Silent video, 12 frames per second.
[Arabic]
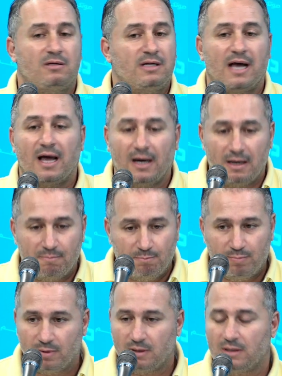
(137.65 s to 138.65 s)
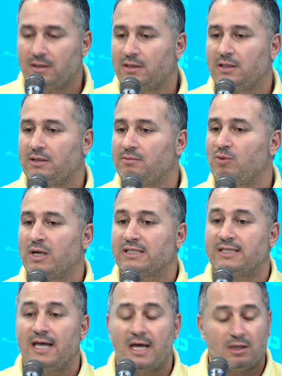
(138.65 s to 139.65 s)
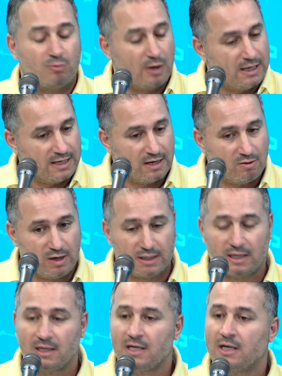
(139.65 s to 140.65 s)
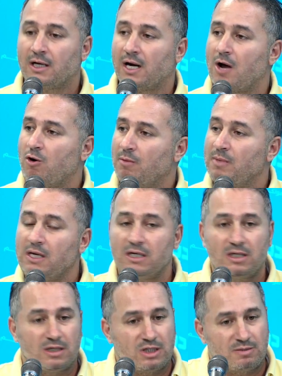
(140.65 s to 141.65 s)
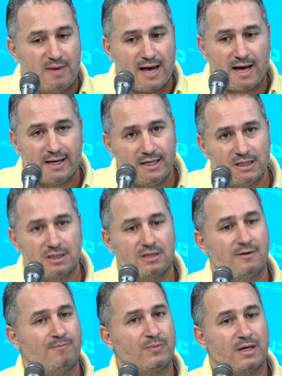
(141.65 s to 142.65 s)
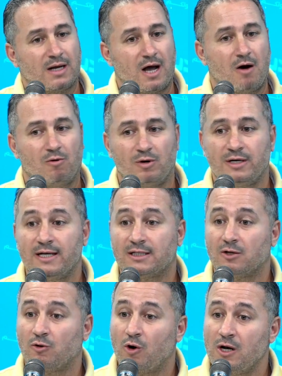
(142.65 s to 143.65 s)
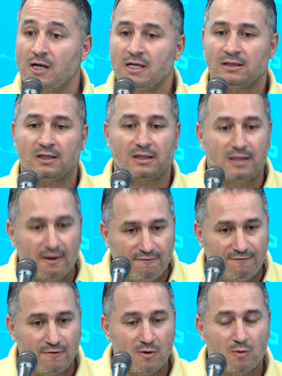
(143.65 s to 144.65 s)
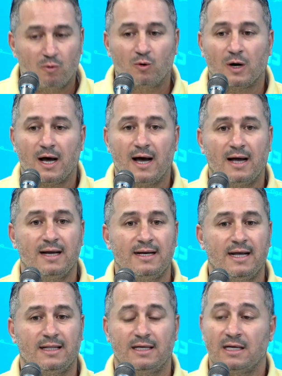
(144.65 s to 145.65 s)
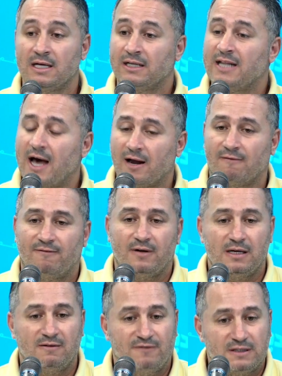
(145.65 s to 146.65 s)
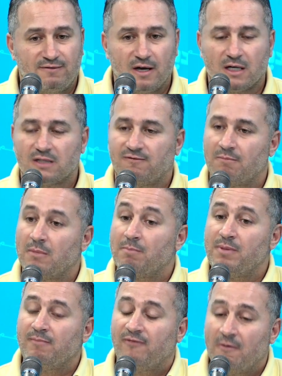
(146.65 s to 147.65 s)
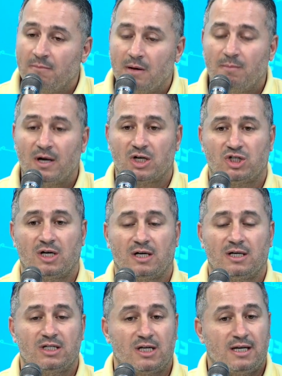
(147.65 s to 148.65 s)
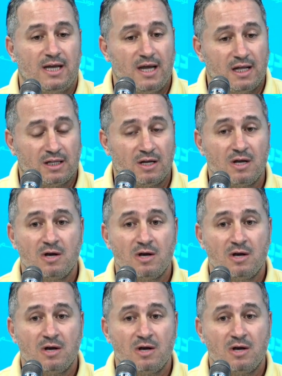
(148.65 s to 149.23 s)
لأغلب المؤسسات ولا النوادي راهو حمل الجماعة ريش راهو الناس الكل تتلف وراء النادي نعرف اللي في صفاقس فما فما برشا رجالات